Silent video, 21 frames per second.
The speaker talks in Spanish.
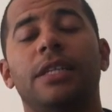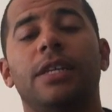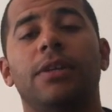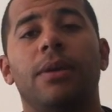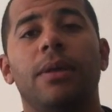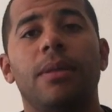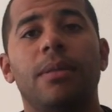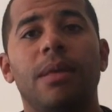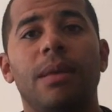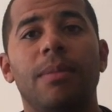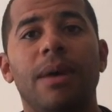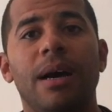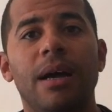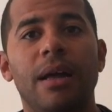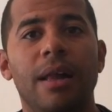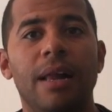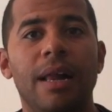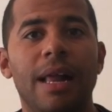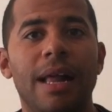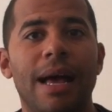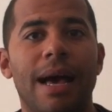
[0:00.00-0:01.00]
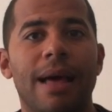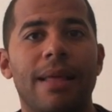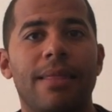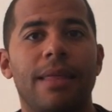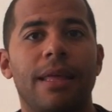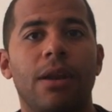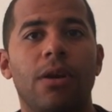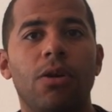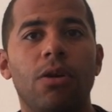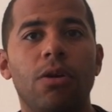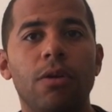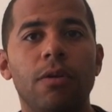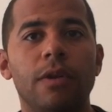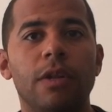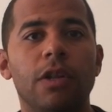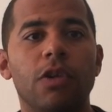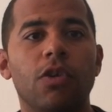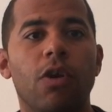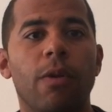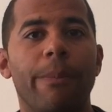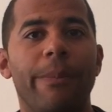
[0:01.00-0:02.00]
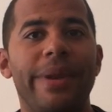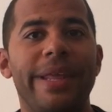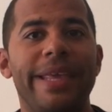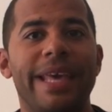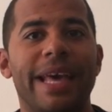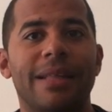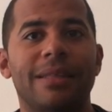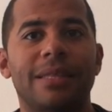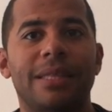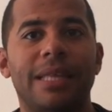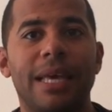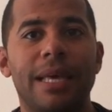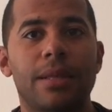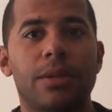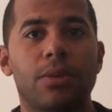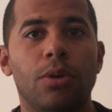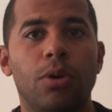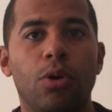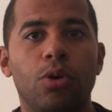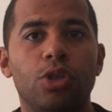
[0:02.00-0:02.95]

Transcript: sino encima hacerlo con brillantez,